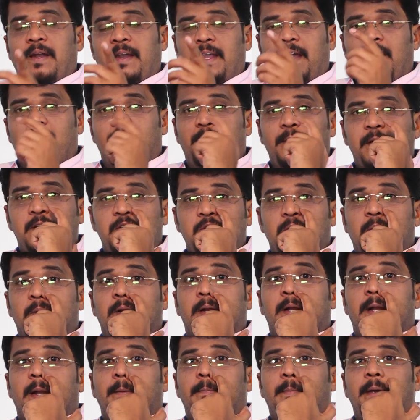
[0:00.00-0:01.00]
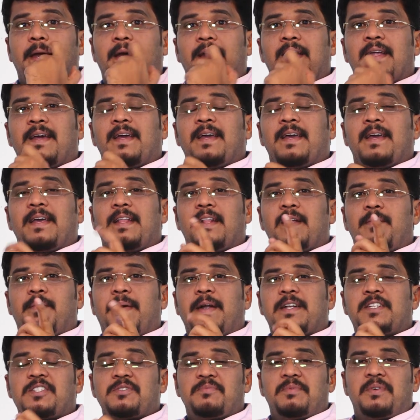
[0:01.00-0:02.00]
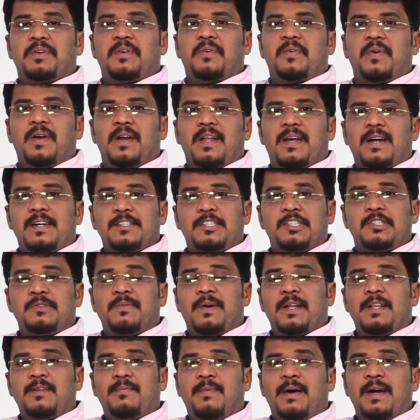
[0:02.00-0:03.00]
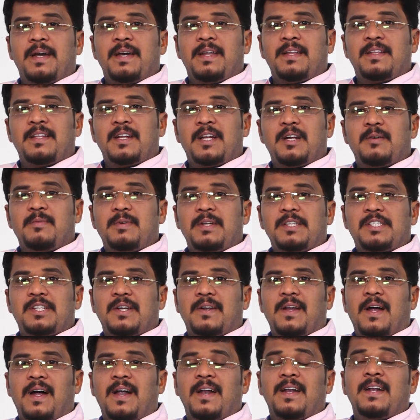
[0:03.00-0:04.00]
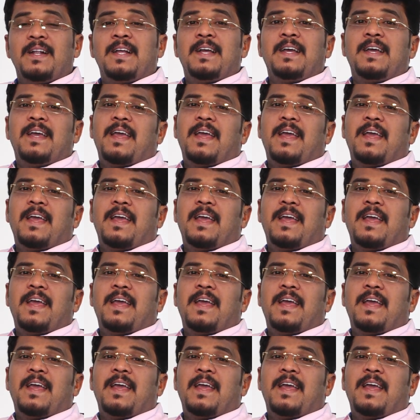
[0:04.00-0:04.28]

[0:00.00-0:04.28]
நீங்கள் பெற்றுக்கொண்ட நன்மைகளை இந்த மாற்றம் ஒன்று உங்களுக்கு ஆசீர்வாதமாக இருந்திருக்க விட சொன்னால்